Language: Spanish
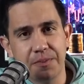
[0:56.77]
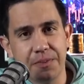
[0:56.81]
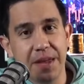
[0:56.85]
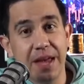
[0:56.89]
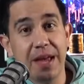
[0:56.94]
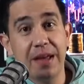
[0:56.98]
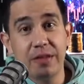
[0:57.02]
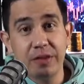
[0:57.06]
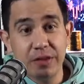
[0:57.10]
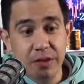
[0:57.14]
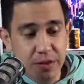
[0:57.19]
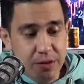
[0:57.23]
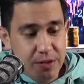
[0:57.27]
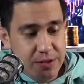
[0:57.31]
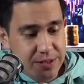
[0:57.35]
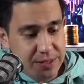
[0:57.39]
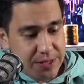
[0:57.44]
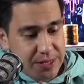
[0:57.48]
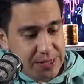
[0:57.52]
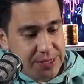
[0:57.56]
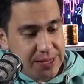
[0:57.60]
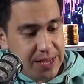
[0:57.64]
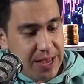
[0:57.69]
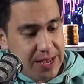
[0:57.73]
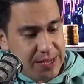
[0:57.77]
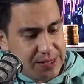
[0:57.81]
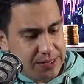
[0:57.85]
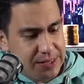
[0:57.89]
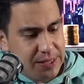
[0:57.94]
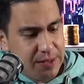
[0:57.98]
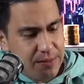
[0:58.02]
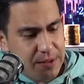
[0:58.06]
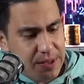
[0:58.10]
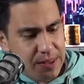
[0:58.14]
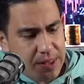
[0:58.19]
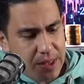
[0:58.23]
Entonces,
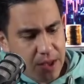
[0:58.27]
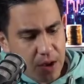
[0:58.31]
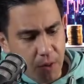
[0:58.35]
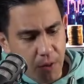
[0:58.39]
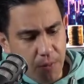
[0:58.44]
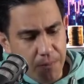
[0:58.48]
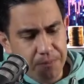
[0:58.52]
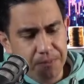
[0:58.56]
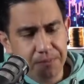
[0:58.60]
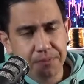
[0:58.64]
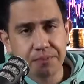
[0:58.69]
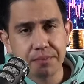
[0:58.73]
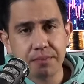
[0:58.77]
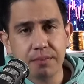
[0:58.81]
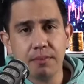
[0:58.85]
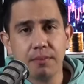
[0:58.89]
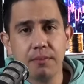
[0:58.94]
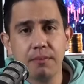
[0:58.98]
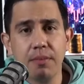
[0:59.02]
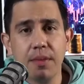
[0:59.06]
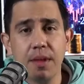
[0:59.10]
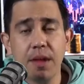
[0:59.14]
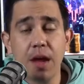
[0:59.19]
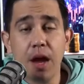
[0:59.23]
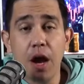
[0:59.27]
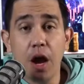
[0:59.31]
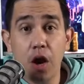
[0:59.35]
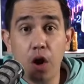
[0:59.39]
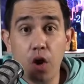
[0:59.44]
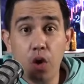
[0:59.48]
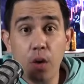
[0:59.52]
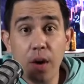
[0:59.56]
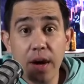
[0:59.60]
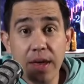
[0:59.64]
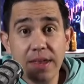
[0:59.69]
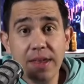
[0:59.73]
este video
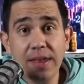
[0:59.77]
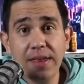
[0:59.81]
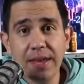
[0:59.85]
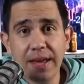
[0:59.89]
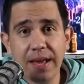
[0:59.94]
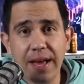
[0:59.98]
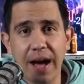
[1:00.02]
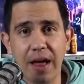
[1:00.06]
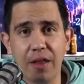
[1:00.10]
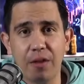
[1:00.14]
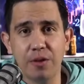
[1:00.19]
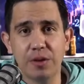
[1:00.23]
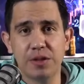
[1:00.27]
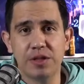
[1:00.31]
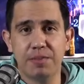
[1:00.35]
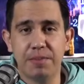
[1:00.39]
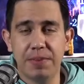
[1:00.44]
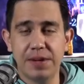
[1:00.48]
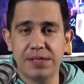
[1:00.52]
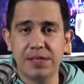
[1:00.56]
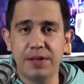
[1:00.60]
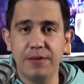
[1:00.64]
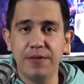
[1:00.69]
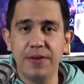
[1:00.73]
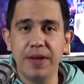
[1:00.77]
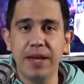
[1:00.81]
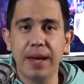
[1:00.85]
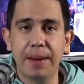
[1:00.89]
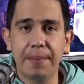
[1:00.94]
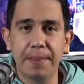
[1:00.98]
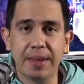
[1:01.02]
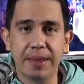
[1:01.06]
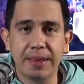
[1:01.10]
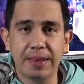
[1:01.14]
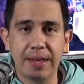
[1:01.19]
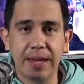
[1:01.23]
lo he dedicado
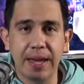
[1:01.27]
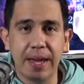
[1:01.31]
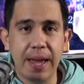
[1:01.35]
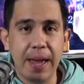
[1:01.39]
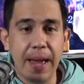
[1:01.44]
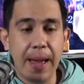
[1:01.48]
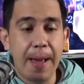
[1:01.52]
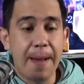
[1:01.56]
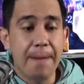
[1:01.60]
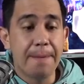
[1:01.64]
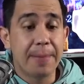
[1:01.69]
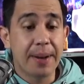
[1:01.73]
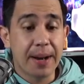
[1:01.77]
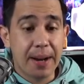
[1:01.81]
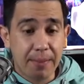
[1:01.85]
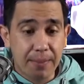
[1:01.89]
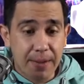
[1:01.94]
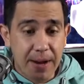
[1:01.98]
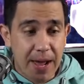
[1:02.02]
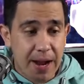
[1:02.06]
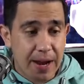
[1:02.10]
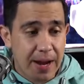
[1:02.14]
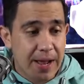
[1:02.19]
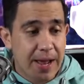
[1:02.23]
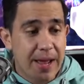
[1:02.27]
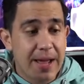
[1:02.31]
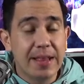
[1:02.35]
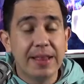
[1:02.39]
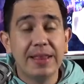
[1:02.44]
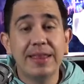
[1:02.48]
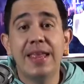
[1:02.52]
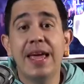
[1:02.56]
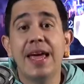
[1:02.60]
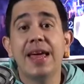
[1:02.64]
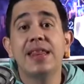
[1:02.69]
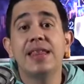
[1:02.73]
específicamente para hablar
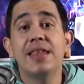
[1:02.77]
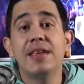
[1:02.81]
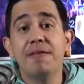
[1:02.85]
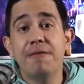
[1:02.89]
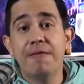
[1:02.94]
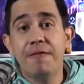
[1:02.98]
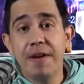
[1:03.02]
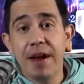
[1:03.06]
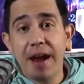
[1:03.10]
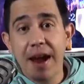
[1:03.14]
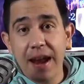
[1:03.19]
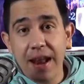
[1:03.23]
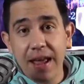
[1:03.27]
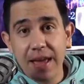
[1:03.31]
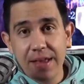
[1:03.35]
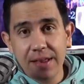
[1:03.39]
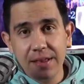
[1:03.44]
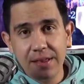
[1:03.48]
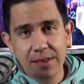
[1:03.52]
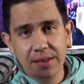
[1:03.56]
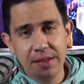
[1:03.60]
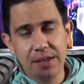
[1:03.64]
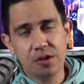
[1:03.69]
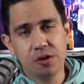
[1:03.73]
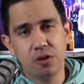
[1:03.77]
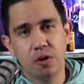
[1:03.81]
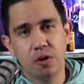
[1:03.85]
de diferentes